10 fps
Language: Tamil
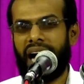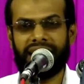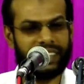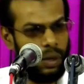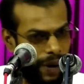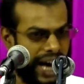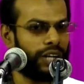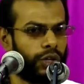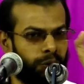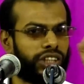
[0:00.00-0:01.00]
அந்த
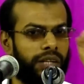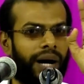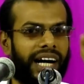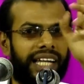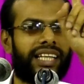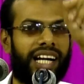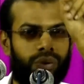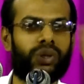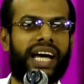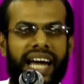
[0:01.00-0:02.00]
மாதிரி ஒரு முஸ்லீமாக
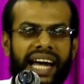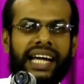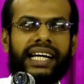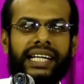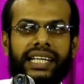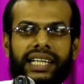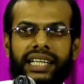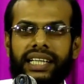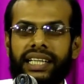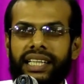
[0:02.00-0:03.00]
இருந்தால் கூட
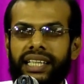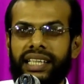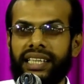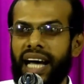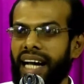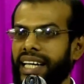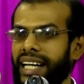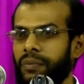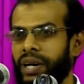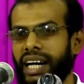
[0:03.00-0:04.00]
இந்த
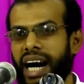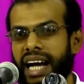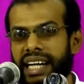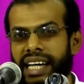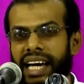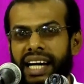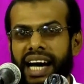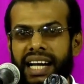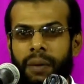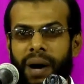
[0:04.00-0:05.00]
அக்கிரமக்கார
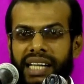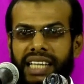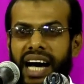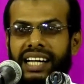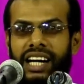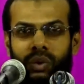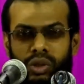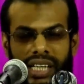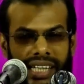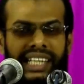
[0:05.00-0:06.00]
அநியாயக்கார பாஜக
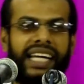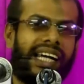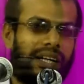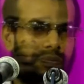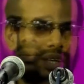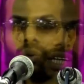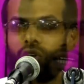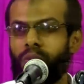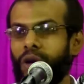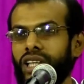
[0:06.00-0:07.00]
கூட்டணிக்கு
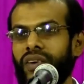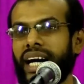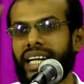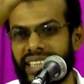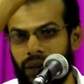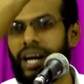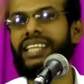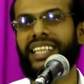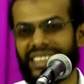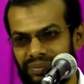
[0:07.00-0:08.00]
ஒருபோதும் வாக்களிக்க
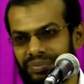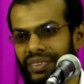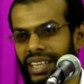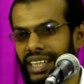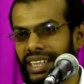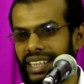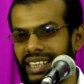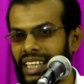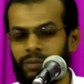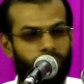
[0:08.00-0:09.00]
மாட்டான்
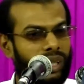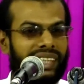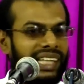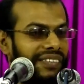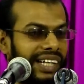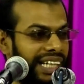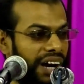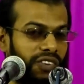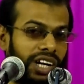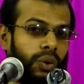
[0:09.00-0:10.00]
இதில் நாம் சொல்லி தெரிய
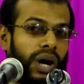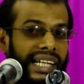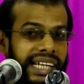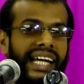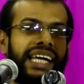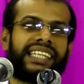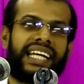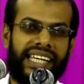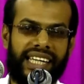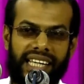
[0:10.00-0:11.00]
வேண்டியதில் அவ்வளவு அநியாயத்தை